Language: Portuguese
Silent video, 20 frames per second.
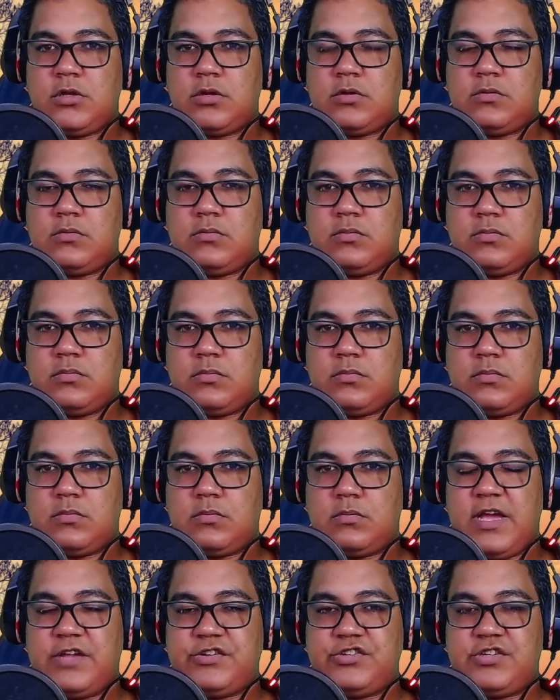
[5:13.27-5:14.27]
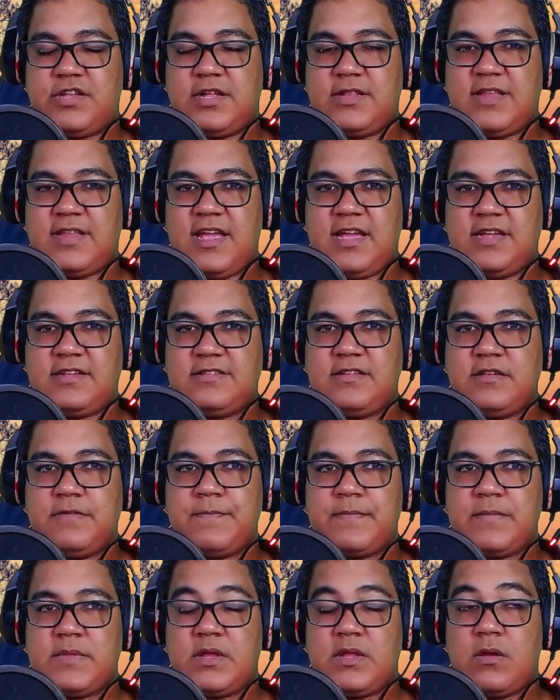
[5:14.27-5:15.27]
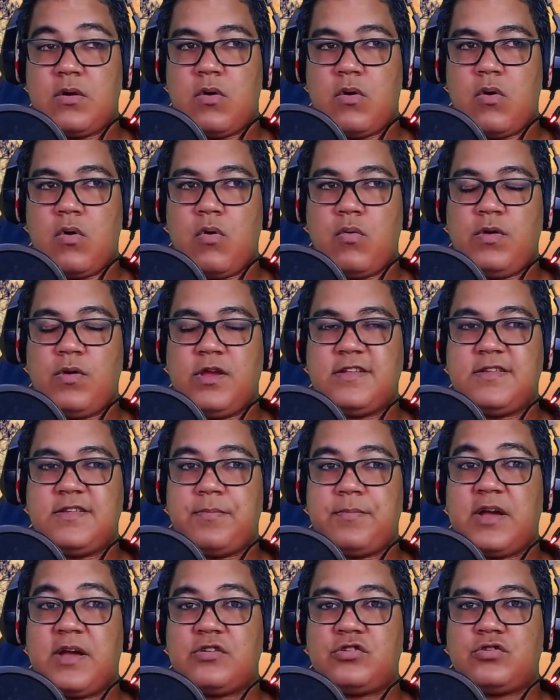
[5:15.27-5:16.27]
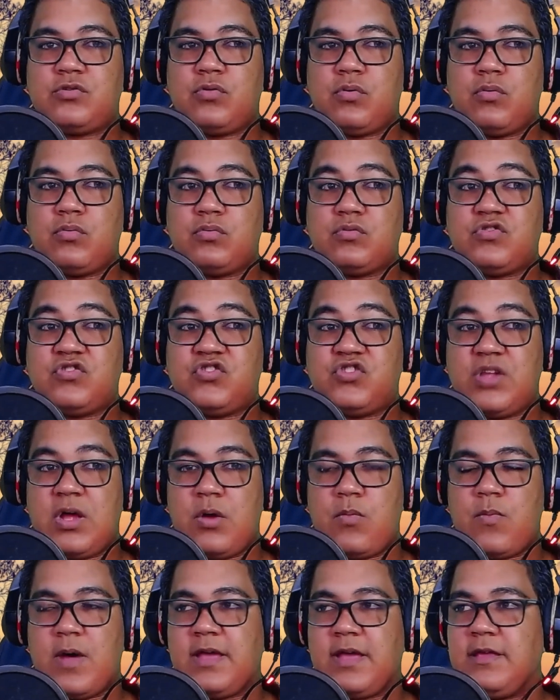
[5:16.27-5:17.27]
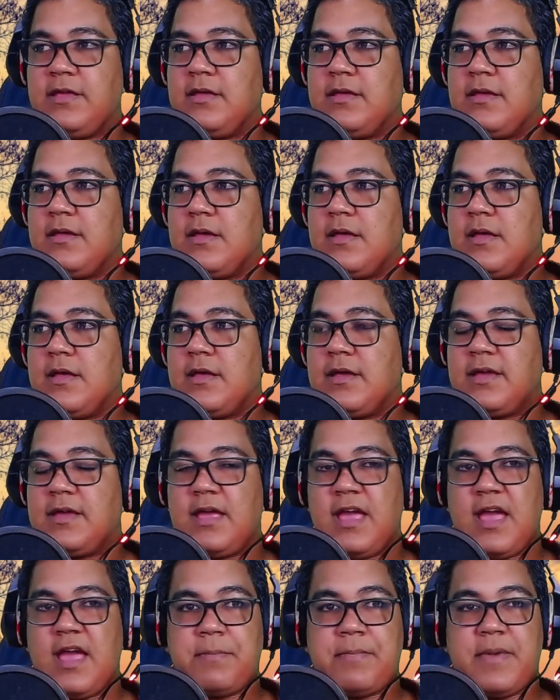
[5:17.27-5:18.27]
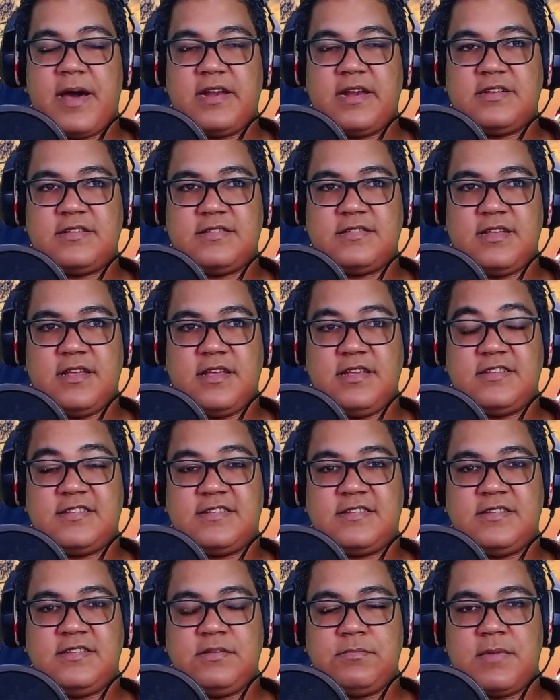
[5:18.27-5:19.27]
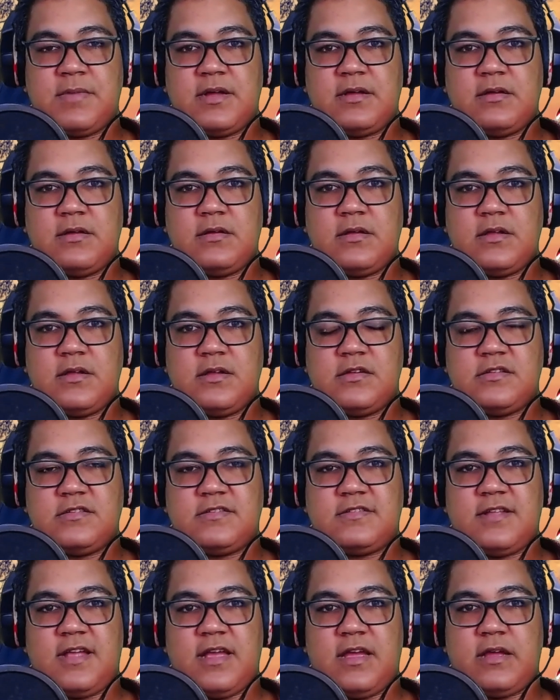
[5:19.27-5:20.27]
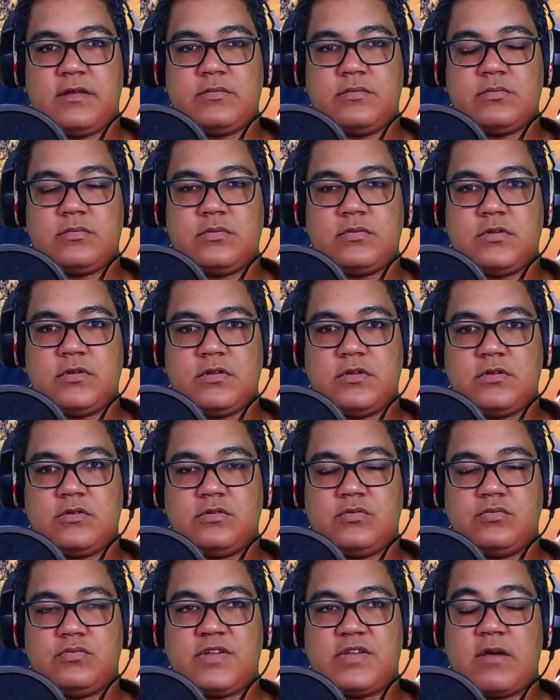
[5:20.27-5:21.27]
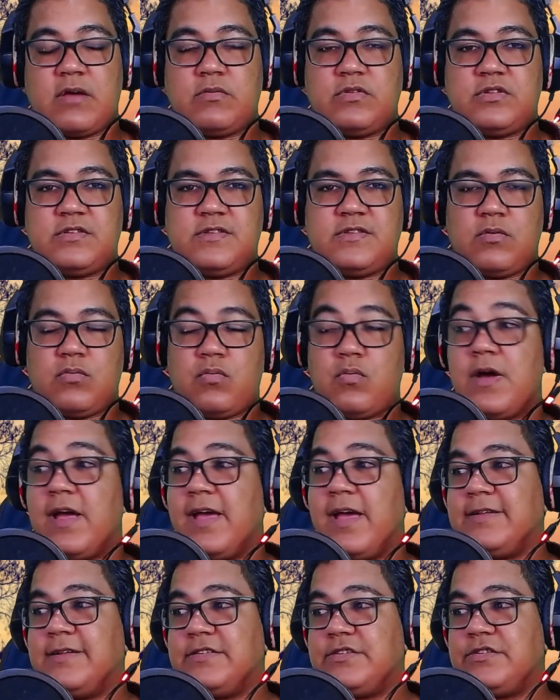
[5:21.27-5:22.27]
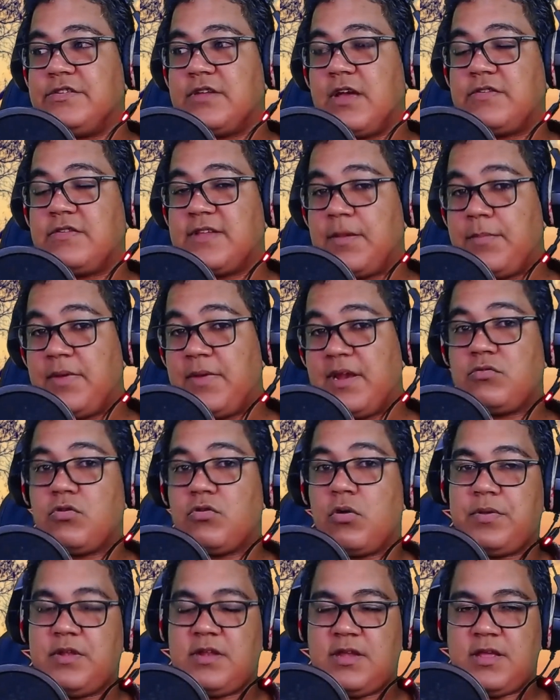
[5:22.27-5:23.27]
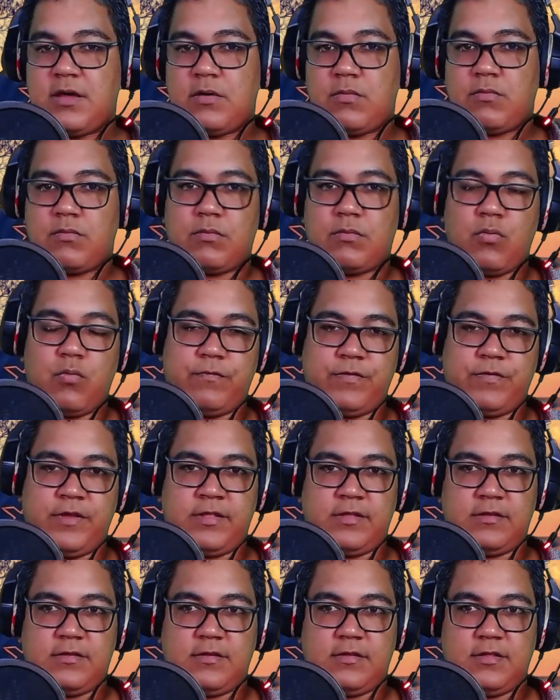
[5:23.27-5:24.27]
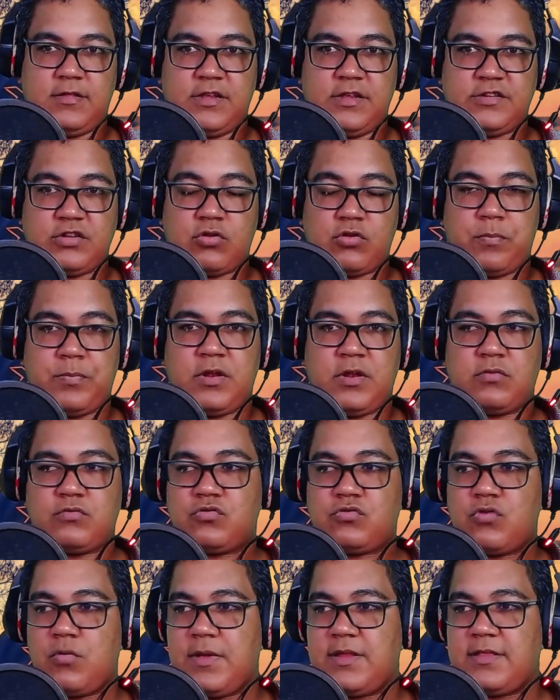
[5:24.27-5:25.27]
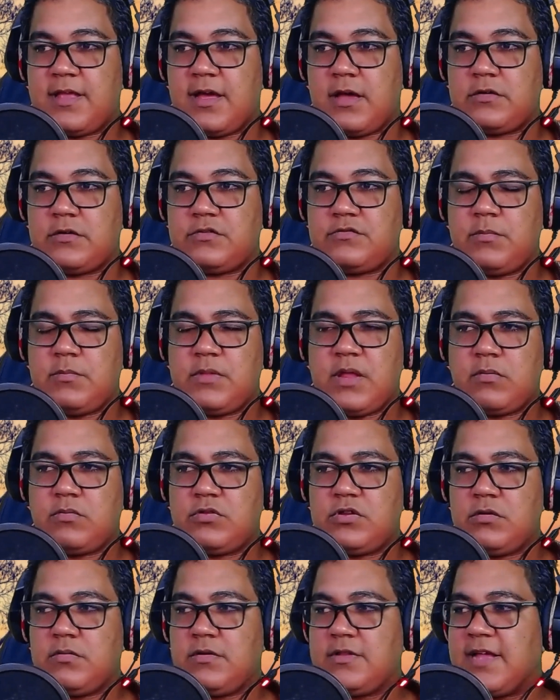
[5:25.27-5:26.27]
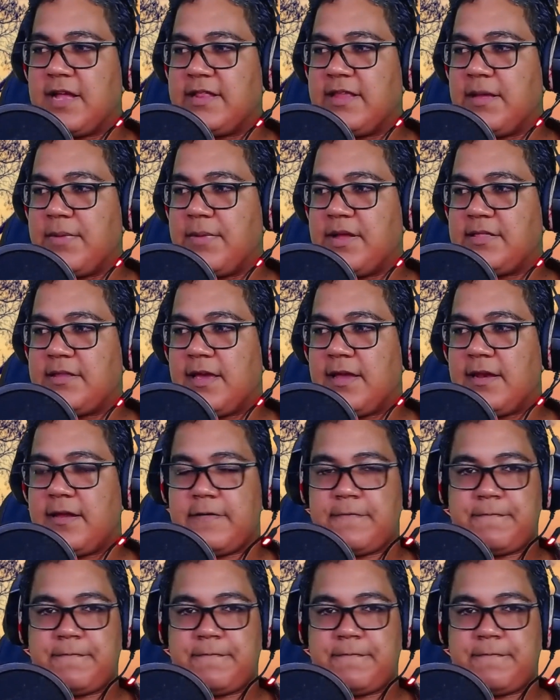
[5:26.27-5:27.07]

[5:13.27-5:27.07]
do Regis Danese? Ou esse pastorzão aí quer aparecer em cima, certo? Do que aconteceu com o Regis. Quero saber a tua opinião, ouvinte. Deixa a tua opinião nos comentários. Vamos dar continuidade à matéria.